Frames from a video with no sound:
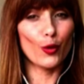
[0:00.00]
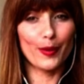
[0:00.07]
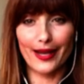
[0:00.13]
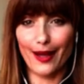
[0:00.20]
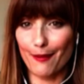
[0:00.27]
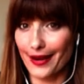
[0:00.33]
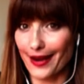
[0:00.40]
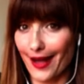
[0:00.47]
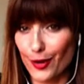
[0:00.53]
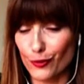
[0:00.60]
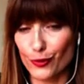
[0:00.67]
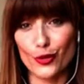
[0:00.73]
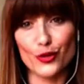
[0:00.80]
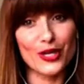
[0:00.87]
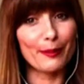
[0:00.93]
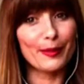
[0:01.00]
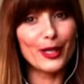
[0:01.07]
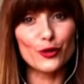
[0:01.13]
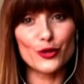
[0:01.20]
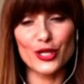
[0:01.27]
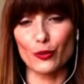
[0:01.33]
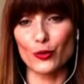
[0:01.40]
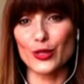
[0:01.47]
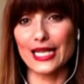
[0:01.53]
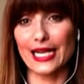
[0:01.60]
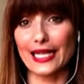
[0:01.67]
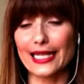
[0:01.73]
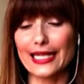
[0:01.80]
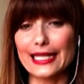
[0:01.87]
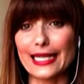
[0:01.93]
volver a ver a nuestros amigos, a nuestra
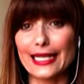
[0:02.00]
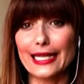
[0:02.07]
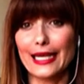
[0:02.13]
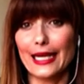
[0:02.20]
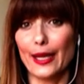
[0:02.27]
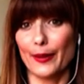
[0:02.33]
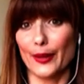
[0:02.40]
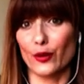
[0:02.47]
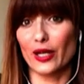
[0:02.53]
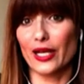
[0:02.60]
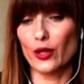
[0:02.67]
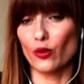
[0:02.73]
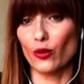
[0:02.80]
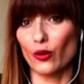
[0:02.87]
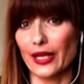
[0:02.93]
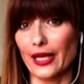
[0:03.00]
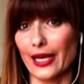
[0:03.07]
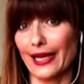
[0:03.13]
gente, pero claro,